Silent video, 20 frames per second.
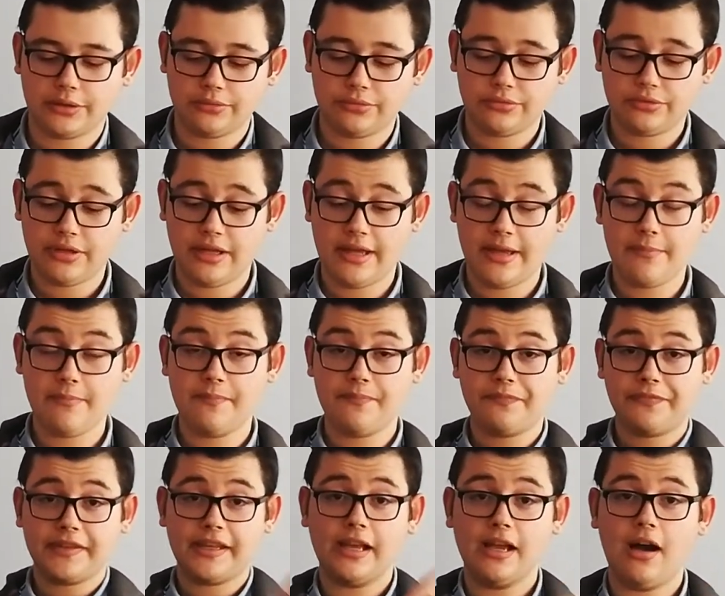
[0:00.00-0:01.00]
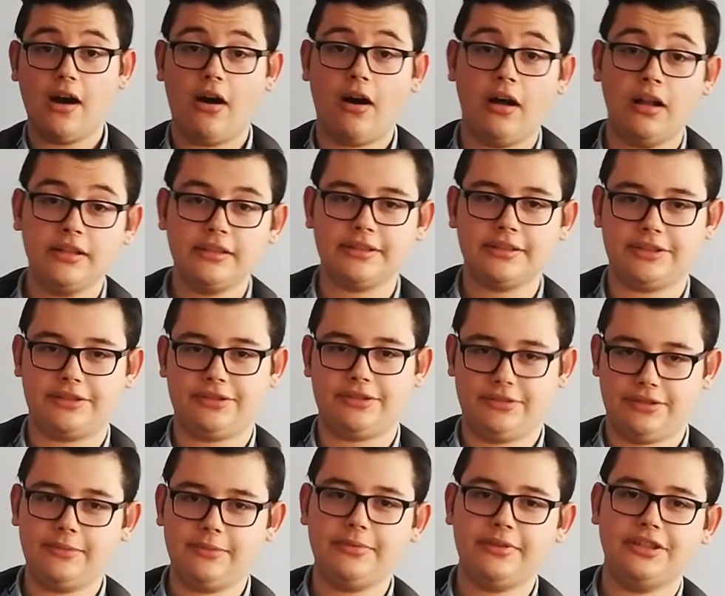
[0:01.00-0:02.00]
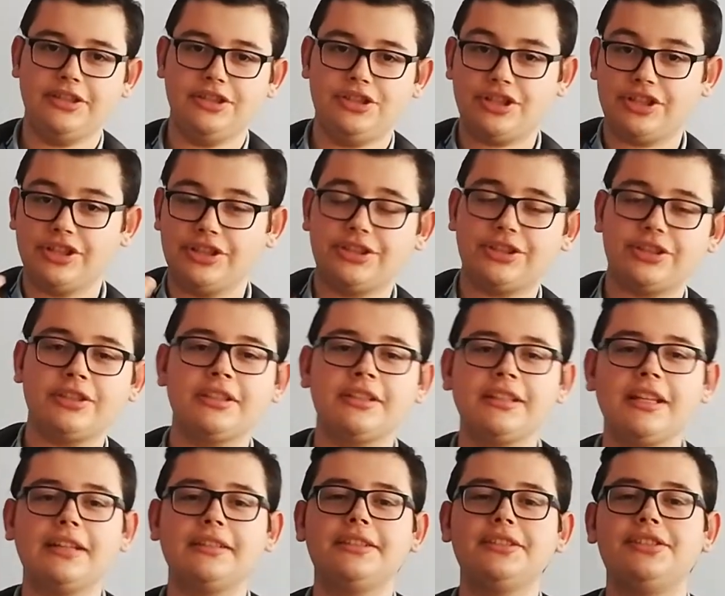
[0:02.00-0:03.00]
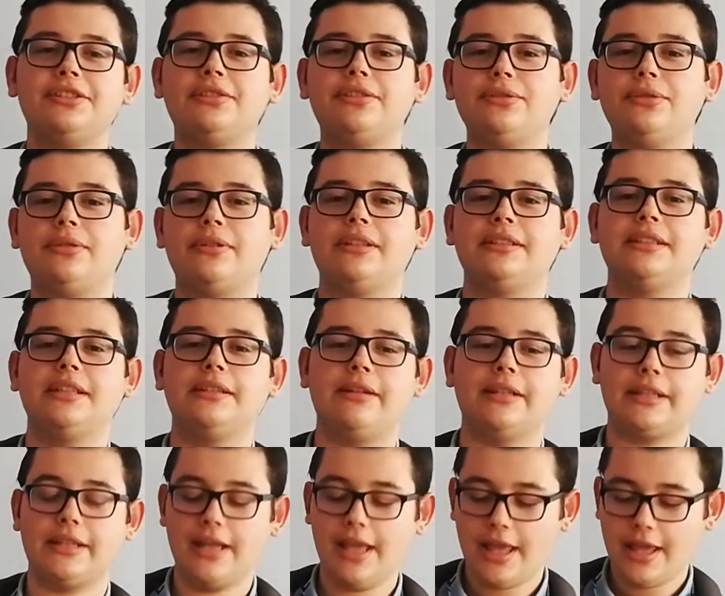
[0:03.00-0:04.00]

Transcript: Onu hem iç halk açısından tabii ki iç karışıklıklar da ciddi oranda var.